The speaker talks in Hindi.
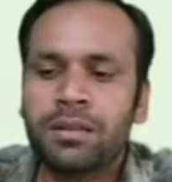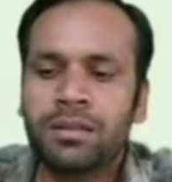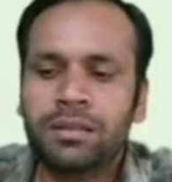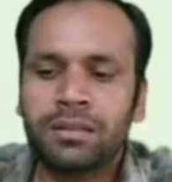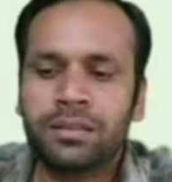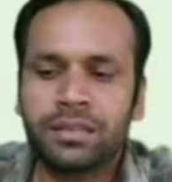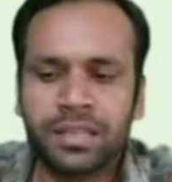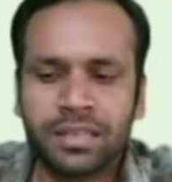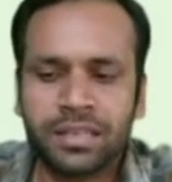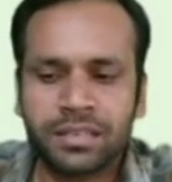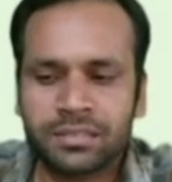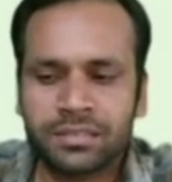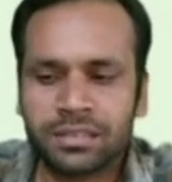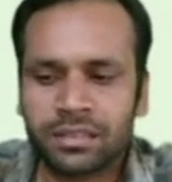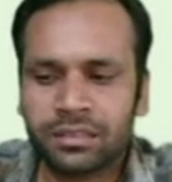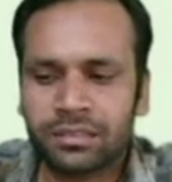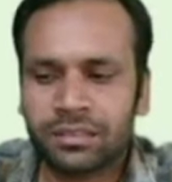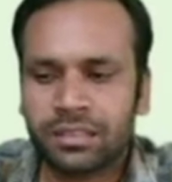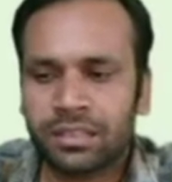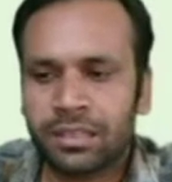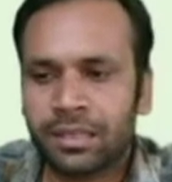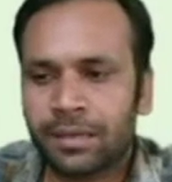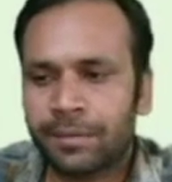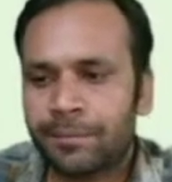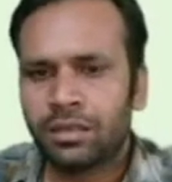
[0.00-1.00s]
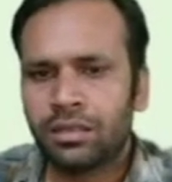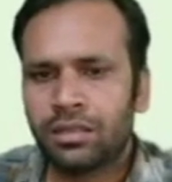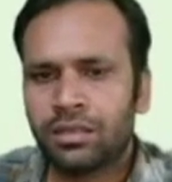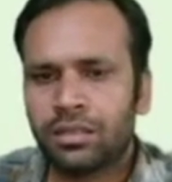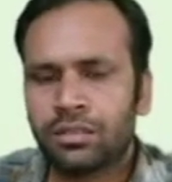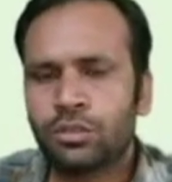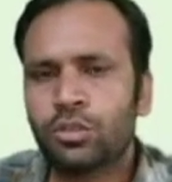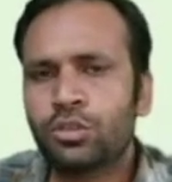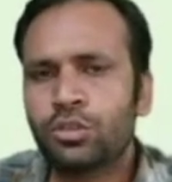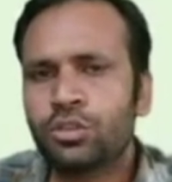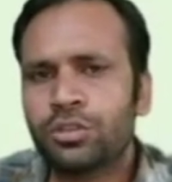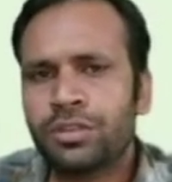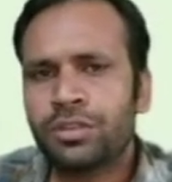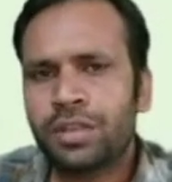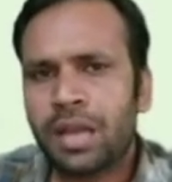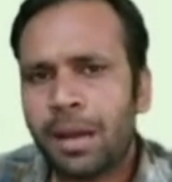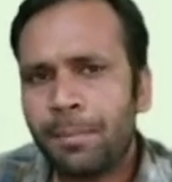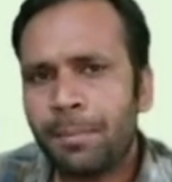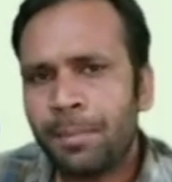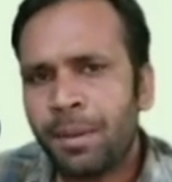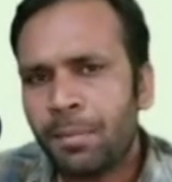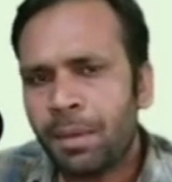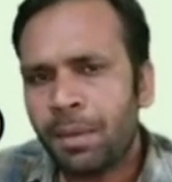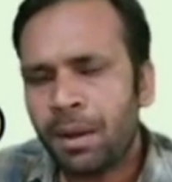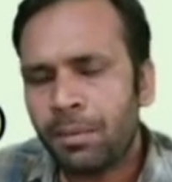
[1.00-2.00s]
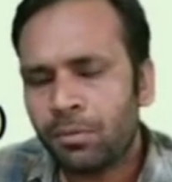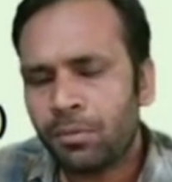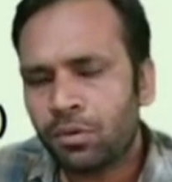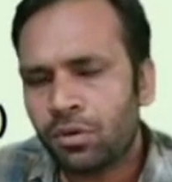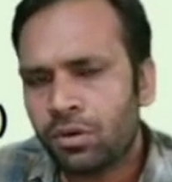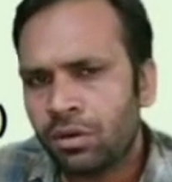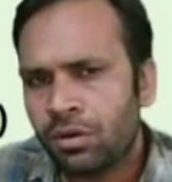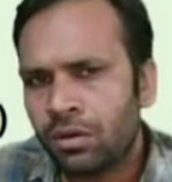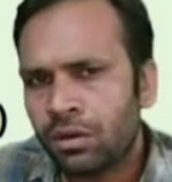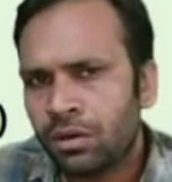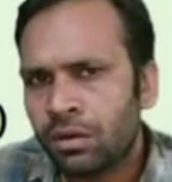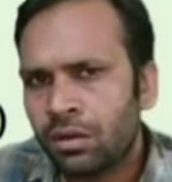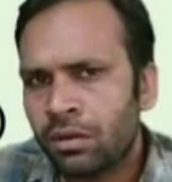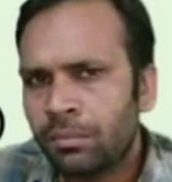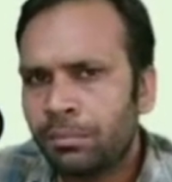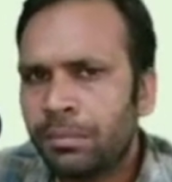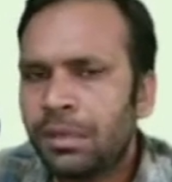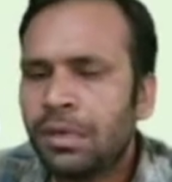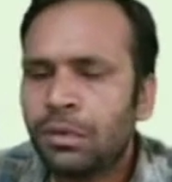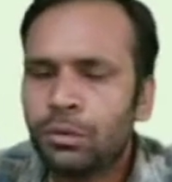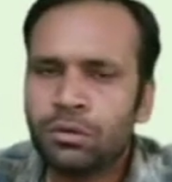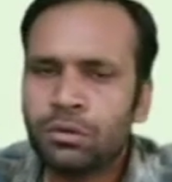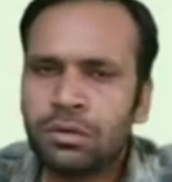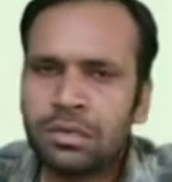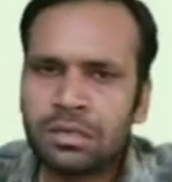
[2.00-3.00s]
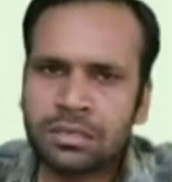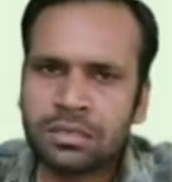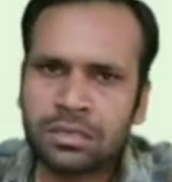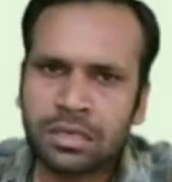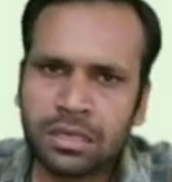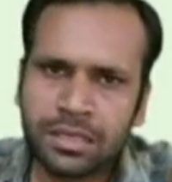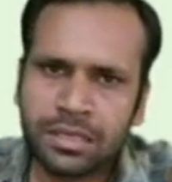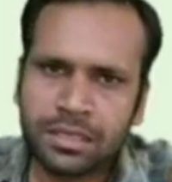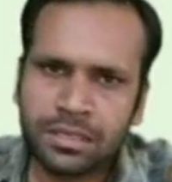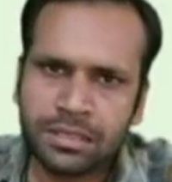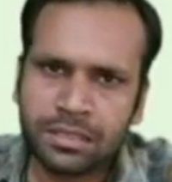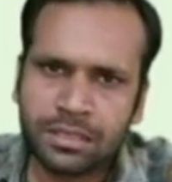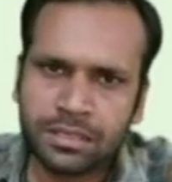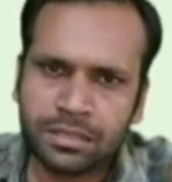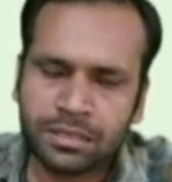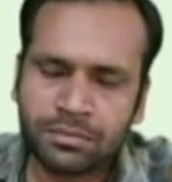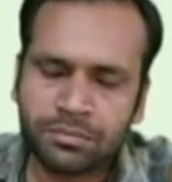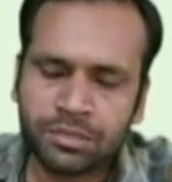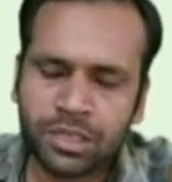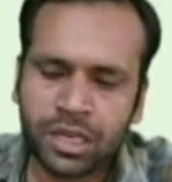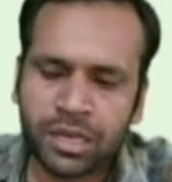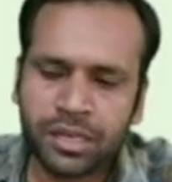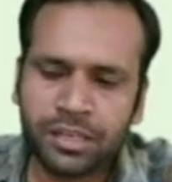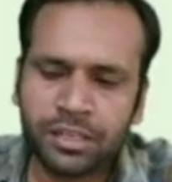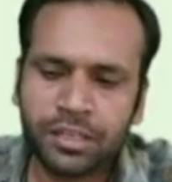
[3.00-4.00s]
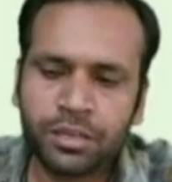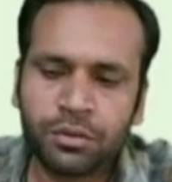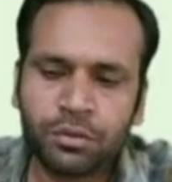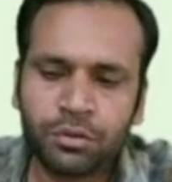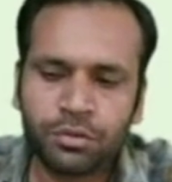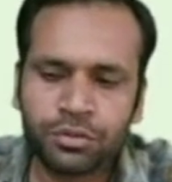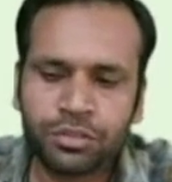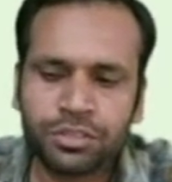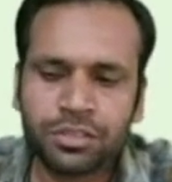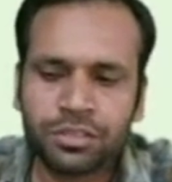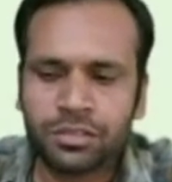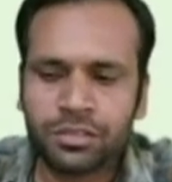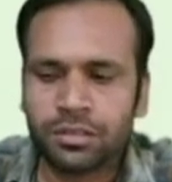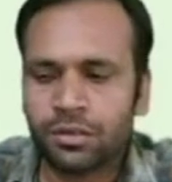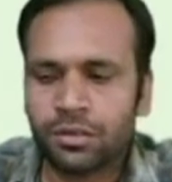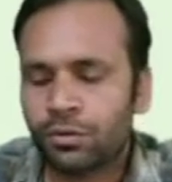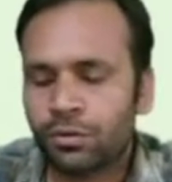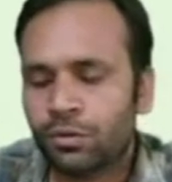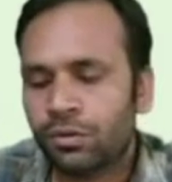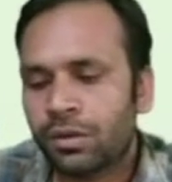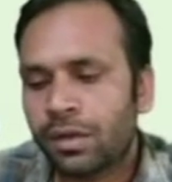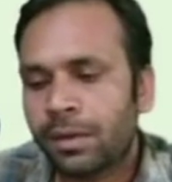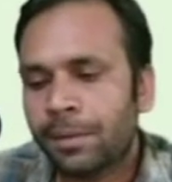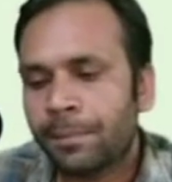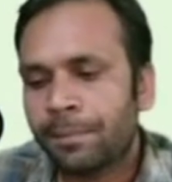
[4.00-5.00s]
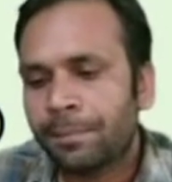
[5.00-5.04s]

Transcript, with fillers: देख सकते हैं दोस्तों यहाँ पे मैं आपको बिल्कुल आसानी से समझाने की कोशिश करूँगा